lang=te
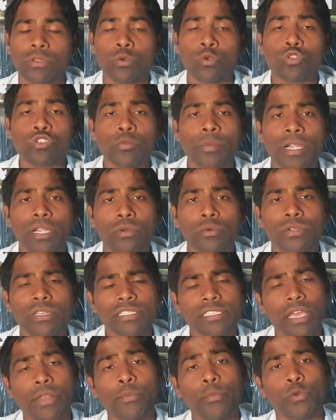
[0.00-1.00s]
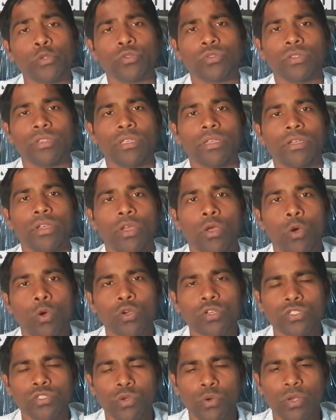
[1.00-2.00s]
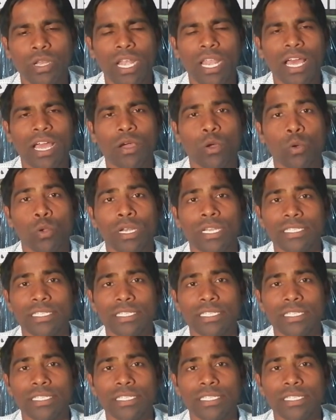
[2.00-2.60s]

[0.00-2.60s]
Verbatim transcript: గుర్తుపెట్టుకుంటే సరిపోతుంది ఒక స్టోరీ లాగా ఒక